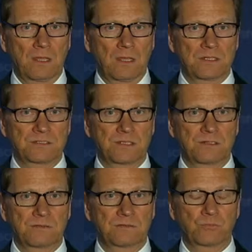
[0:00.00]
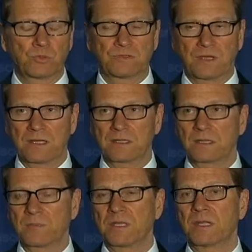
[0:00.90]
es sind brutale
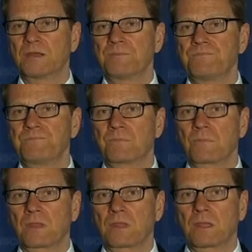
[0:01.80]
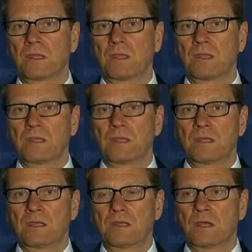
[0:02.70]
Kriminelle,
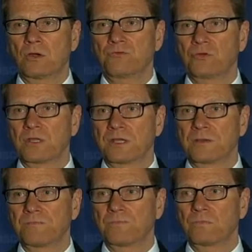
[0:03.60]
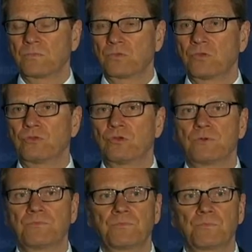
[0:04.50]
die auch vor der
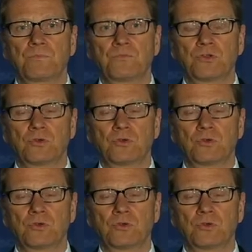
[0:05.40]
Tötung von